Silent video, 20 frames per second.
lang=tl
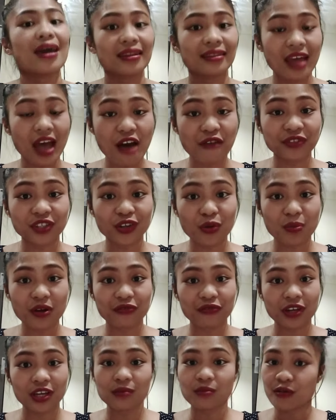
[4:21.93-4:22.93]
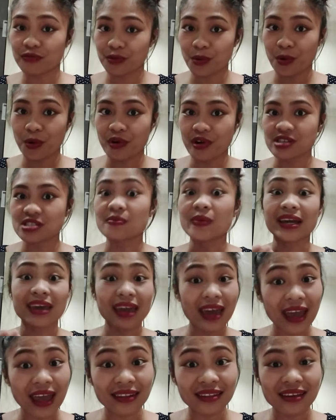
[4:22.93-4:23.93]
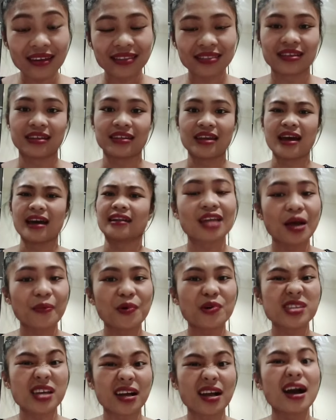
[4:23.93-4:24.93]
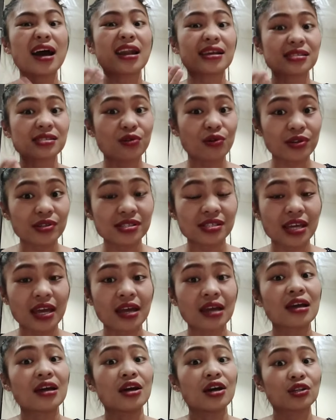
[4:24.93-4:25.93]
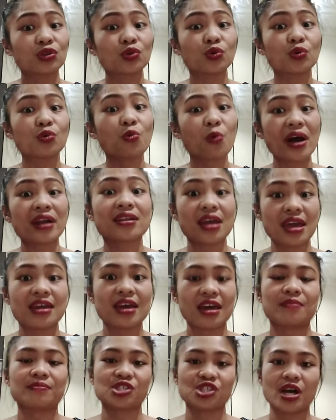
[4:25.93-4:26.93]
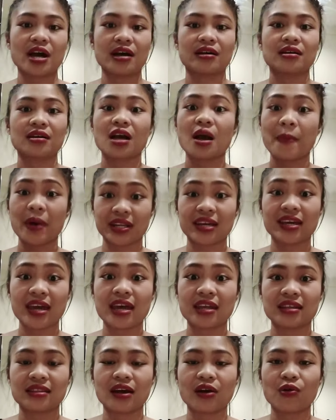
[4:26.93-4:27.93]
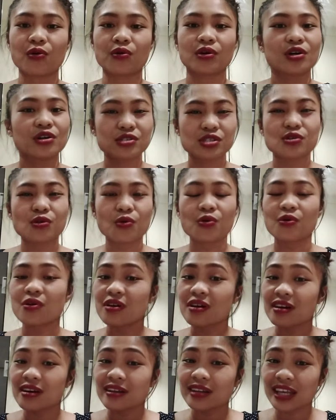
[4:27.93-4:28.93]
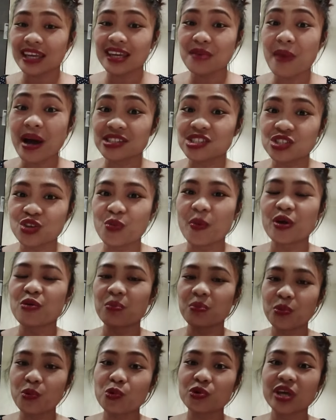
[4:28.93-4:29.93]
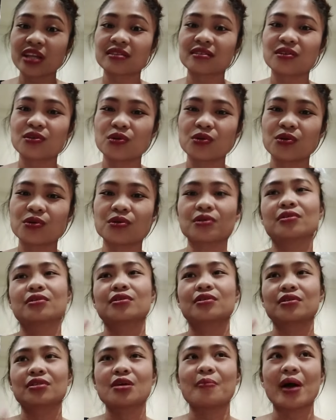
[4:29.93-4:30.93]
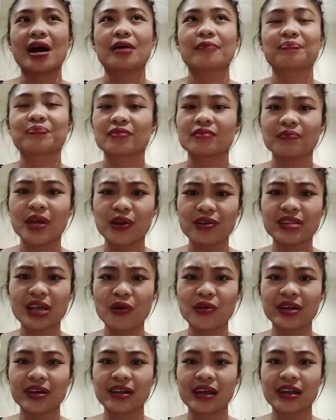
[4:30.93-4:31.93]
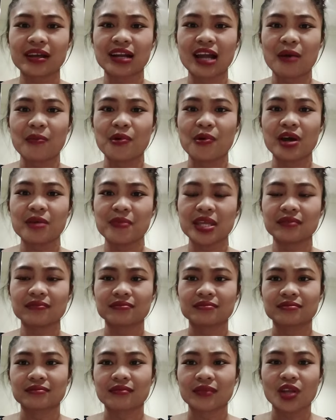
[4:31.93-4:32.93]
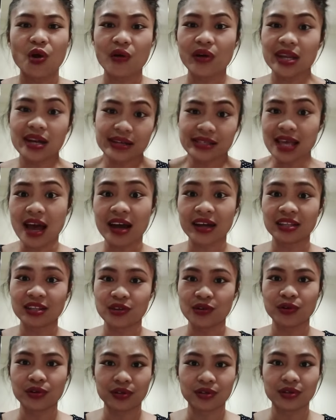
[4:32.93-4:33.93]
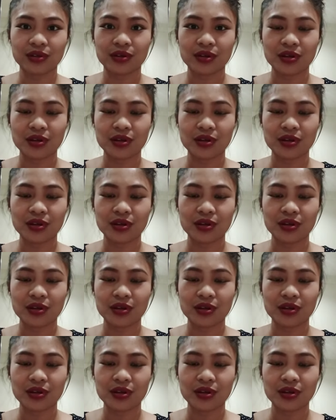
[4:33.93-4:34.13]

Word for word: And after ko mag-film, of course, mag edit ganyan. Tapos hanggang alas 11 to 1 a.m. siya kapag nag edit ako. So, nai-imagine nyo ba yung puyat ko, ba? Diba? Pero hindi ako nagre-reklamo. I mean, okay lang sa akin yon.